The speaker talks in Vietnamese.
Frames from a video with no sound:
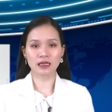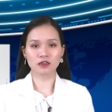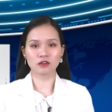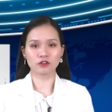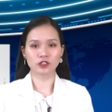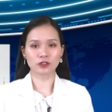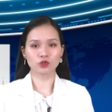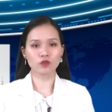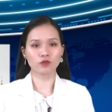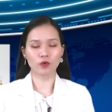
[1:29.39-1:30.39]
tăng cường sản
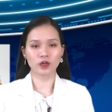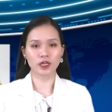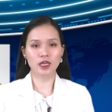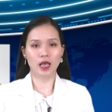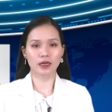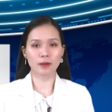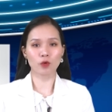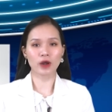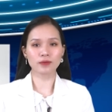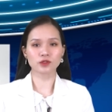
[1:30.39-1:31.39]
xuất vũ khí để
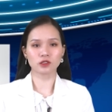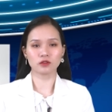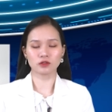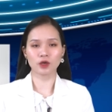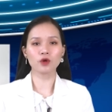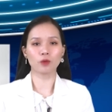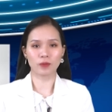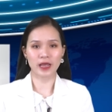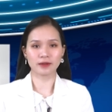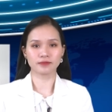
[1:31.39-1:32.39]
bù đắp sự thiếu
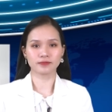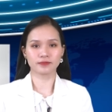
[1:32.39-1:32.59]
hụt này.